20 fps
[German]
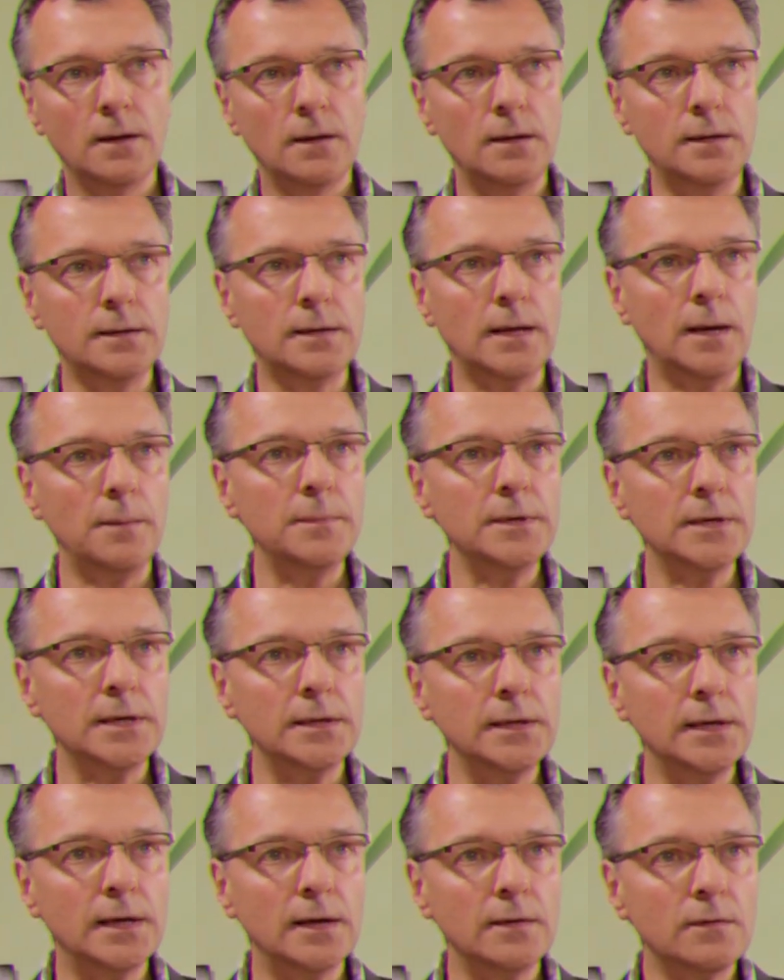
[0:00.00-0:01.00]
Ich kann mich
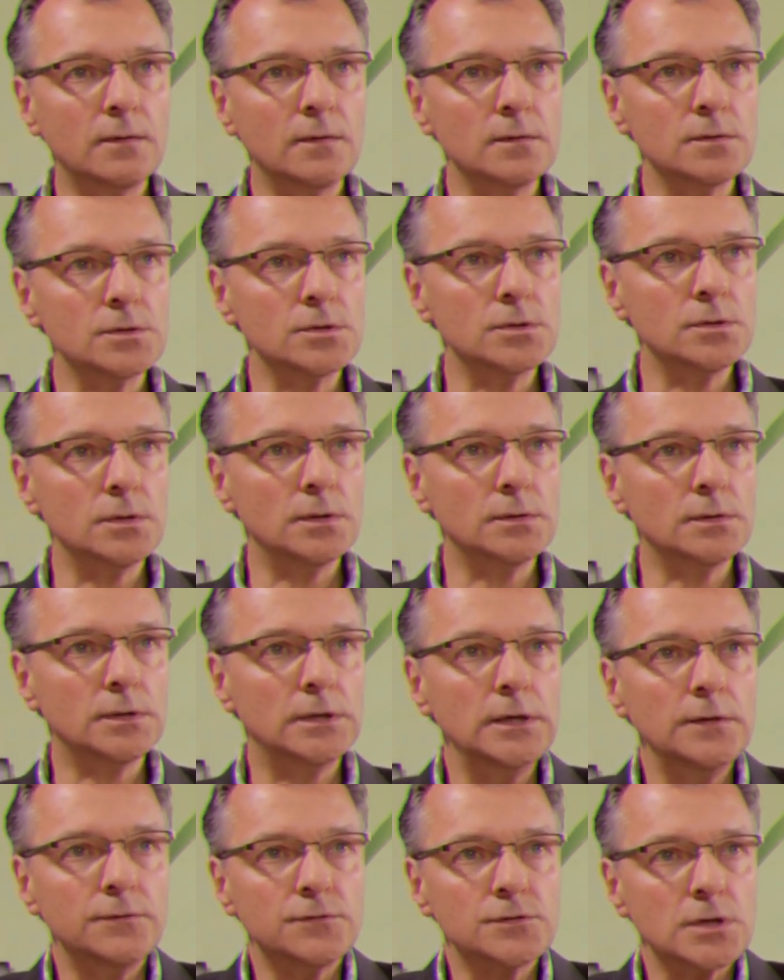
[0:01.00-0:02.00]
an die ganzen äh,
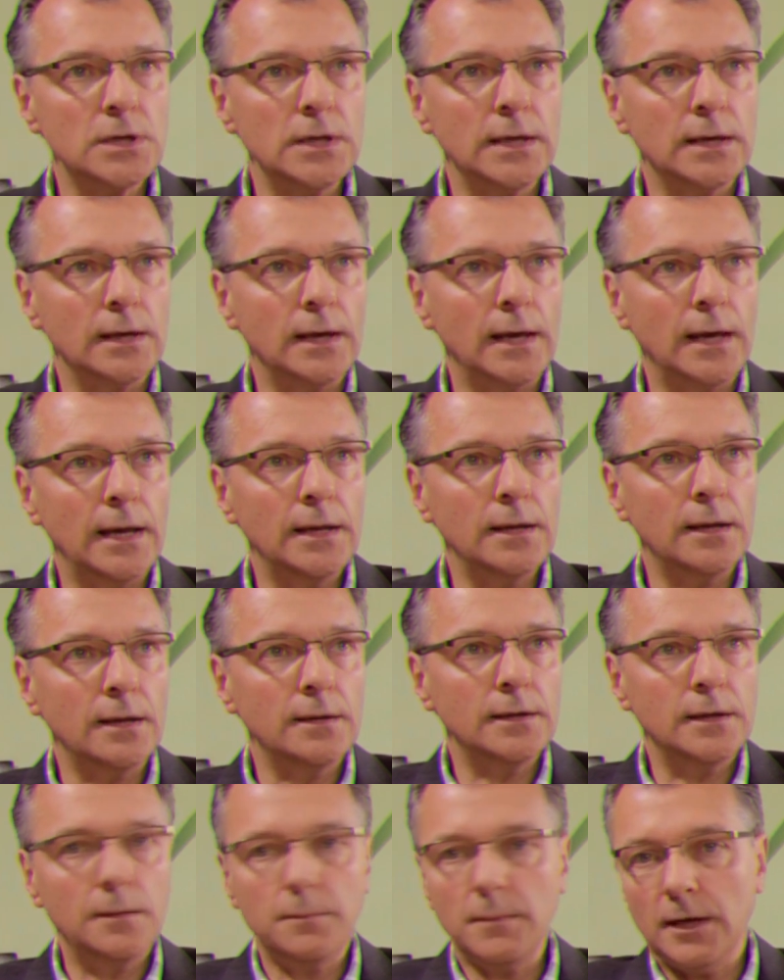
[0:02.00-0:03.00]
Tiefschläge erinnern,
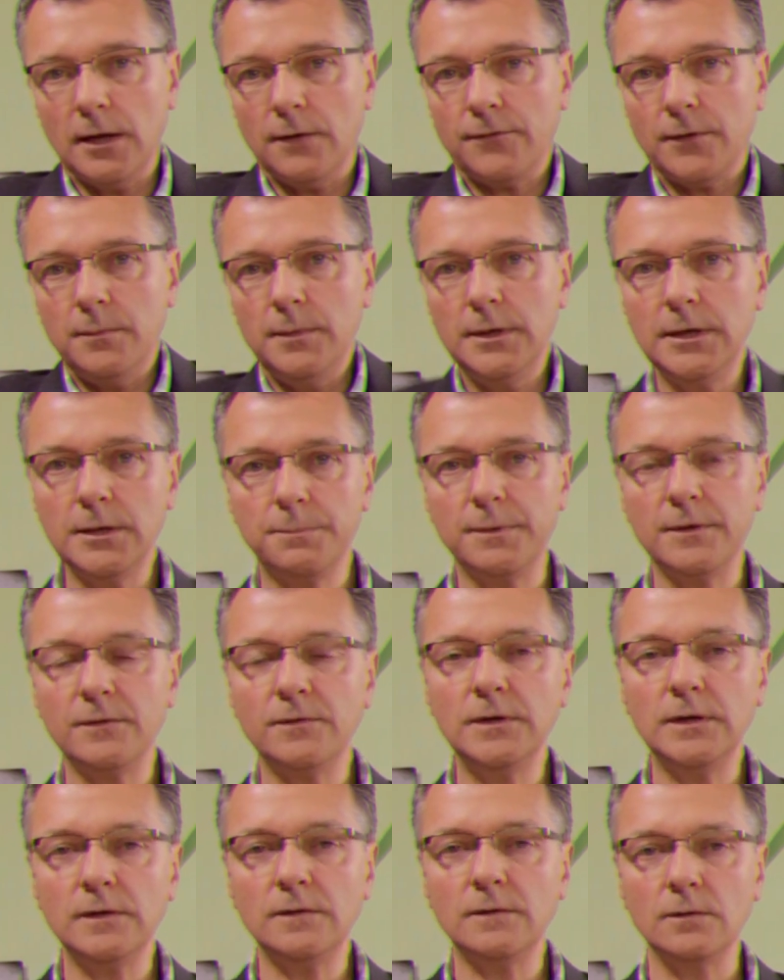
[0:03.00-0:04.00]
die in meiner Familie
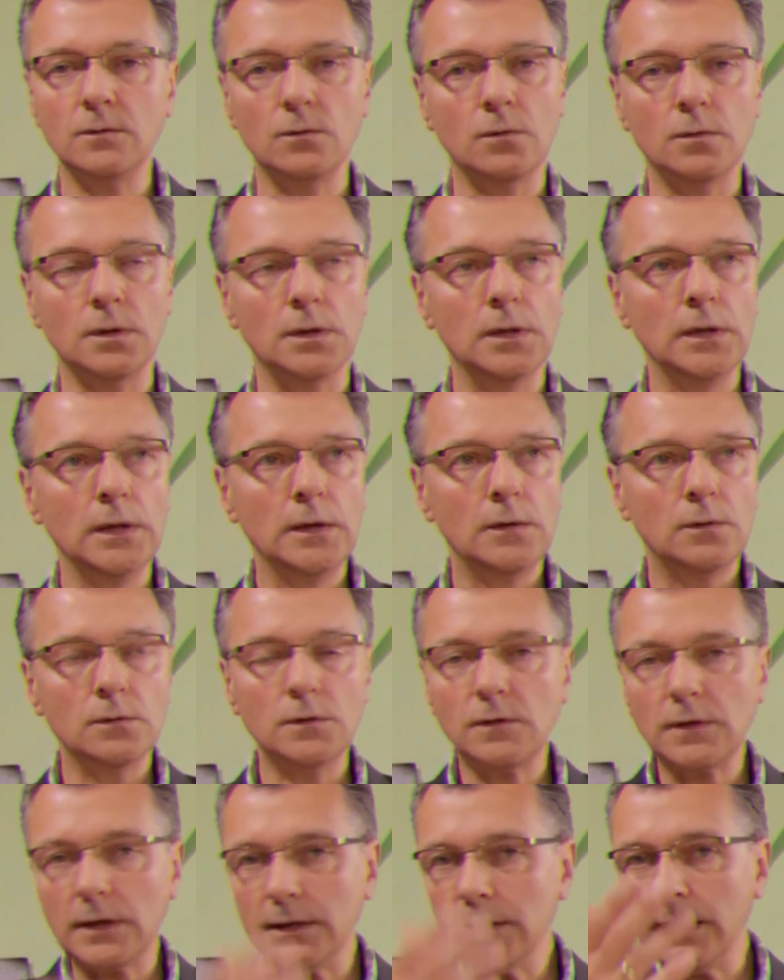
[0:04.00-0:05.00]
passiert sind. Oder, und
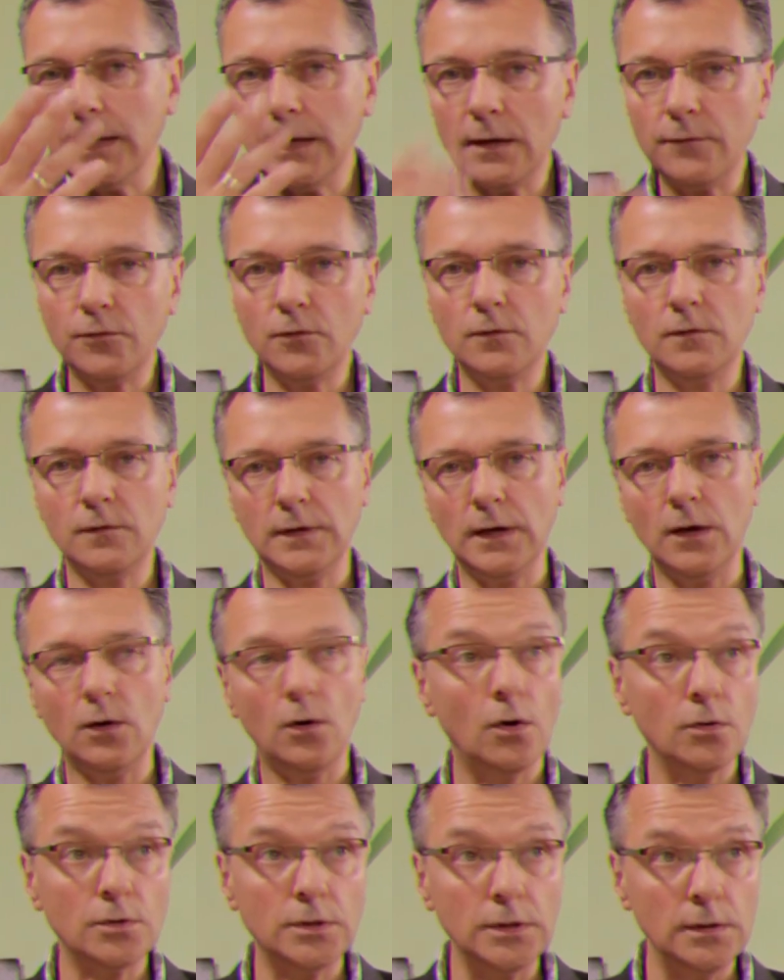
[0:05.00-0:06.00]
das kann ja jeder für sich auch,
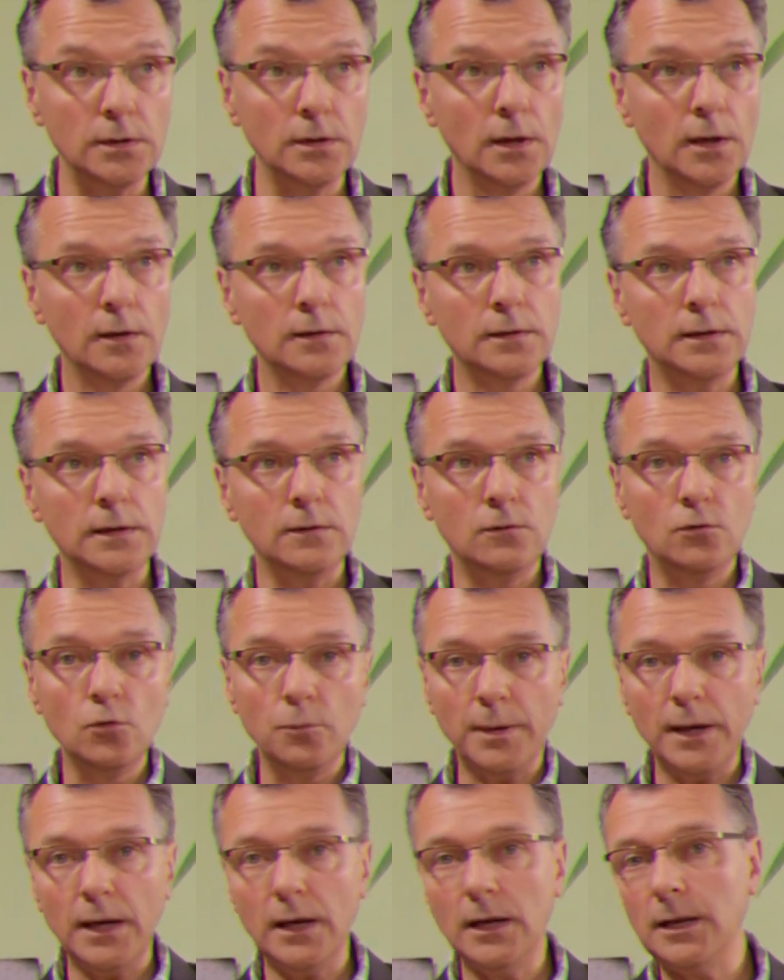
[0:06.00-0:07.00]
auch die, die
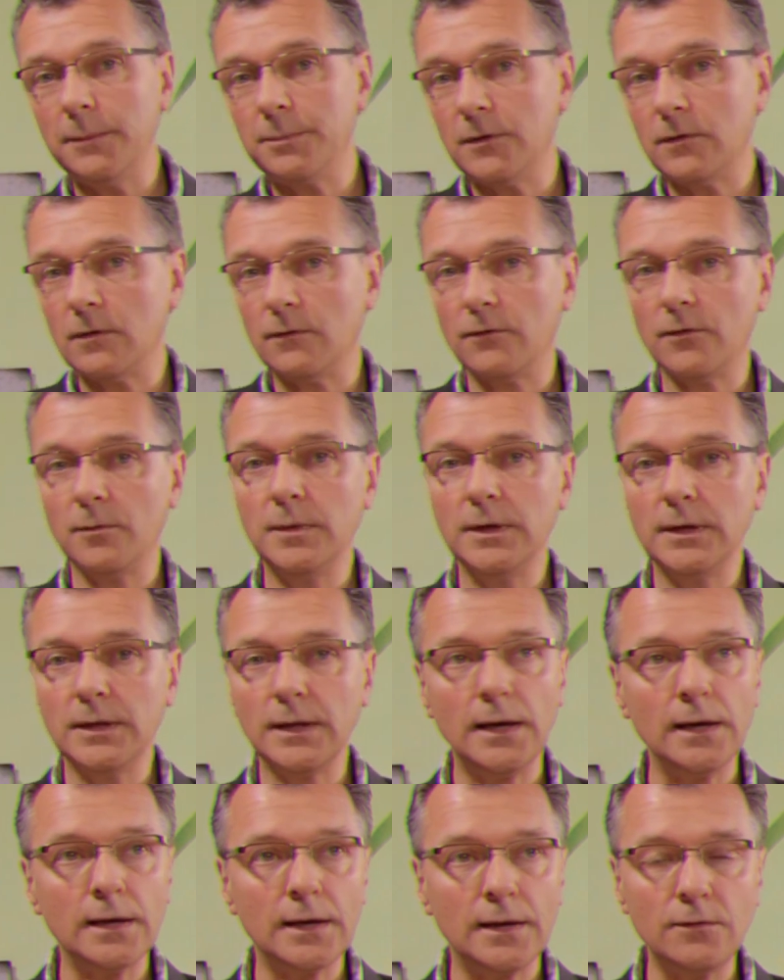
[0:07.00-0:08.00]
Supererlebnisse in der Familie.
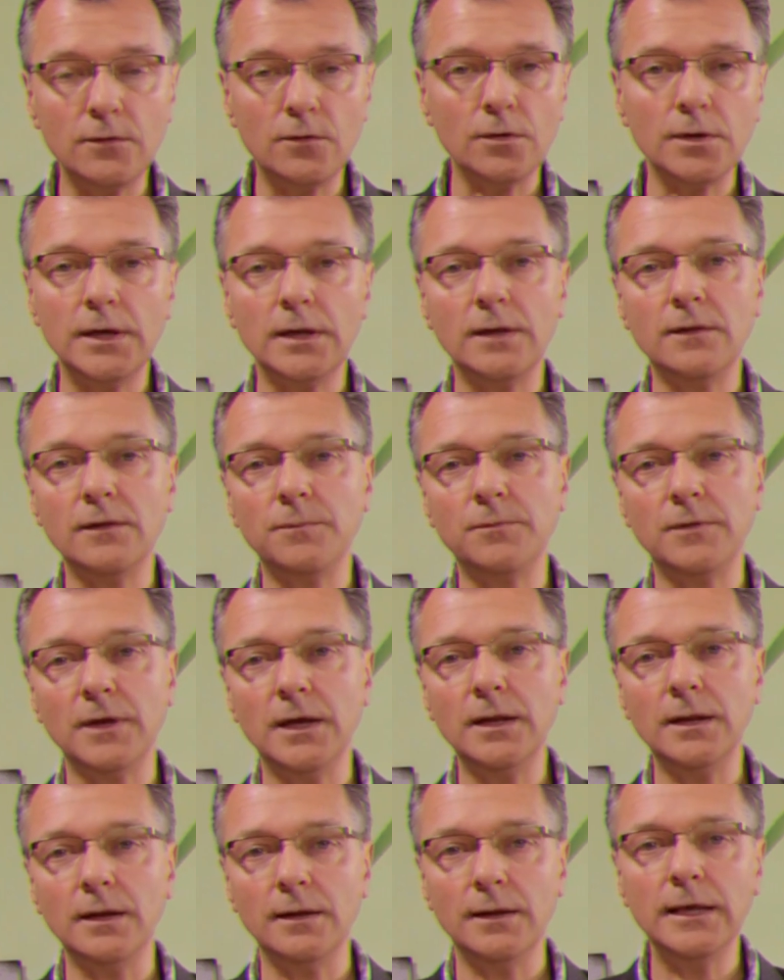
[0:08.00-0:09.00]
Daran kann sich doch jeder selbst
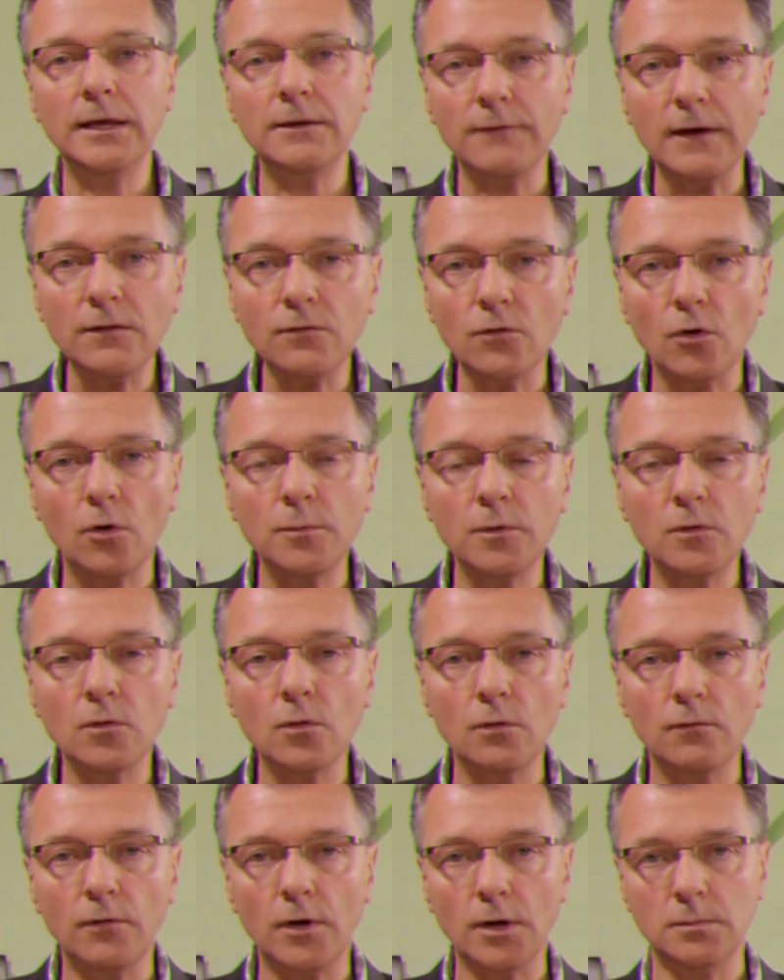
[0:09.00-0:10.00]
erinnern. Ich weiß, warum ich so
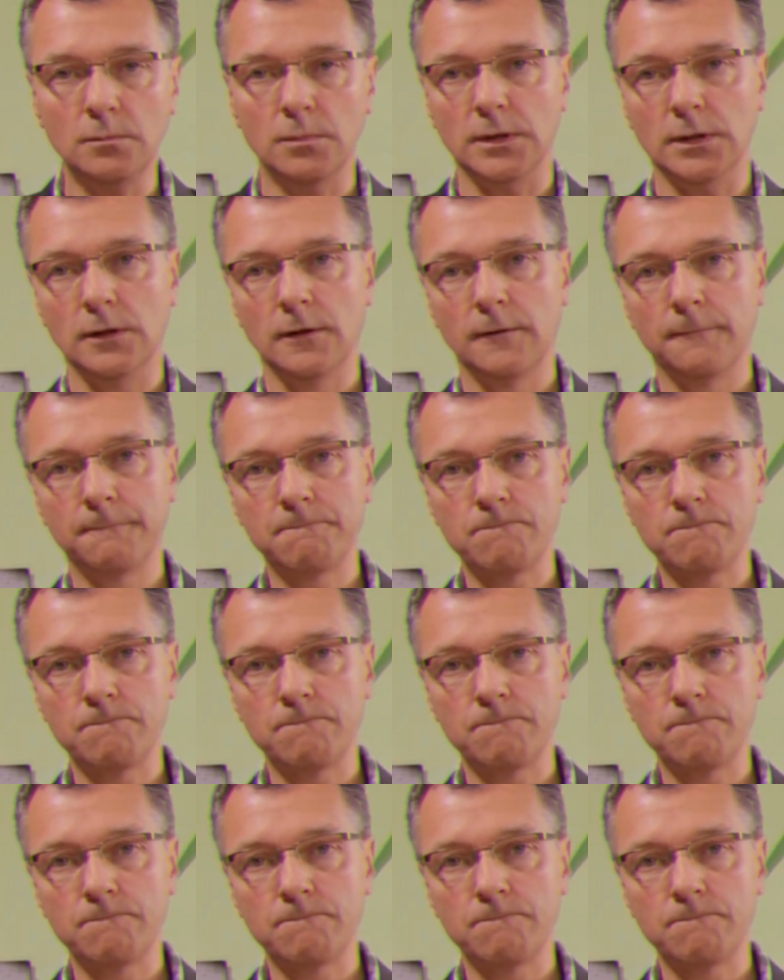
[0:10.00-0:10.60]
geworden bin.